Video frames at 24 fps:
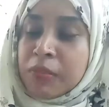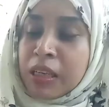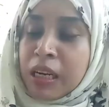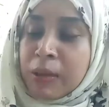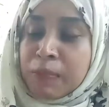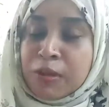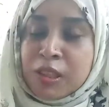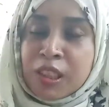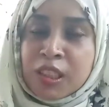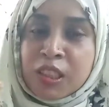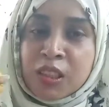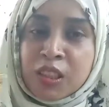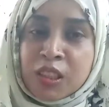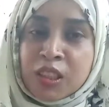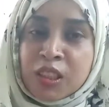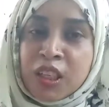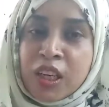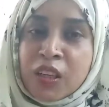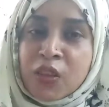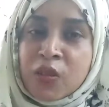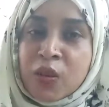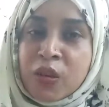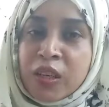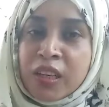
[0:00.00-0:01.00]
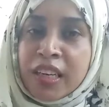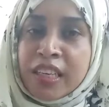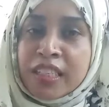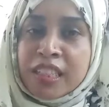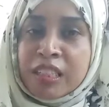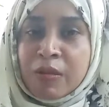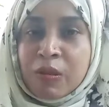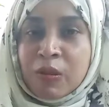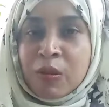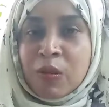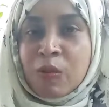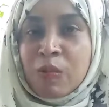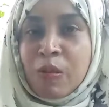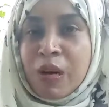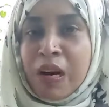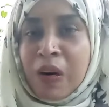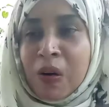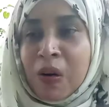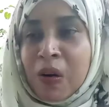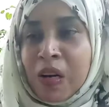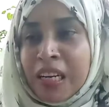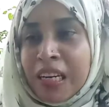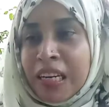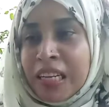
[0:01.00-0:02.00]
আপনাদের সাথে শেয়ার করে নিয়েছি আমার খুব ভালো
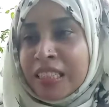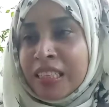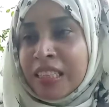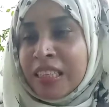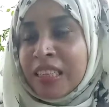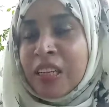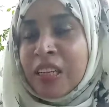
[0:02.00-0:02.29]
লেগেছে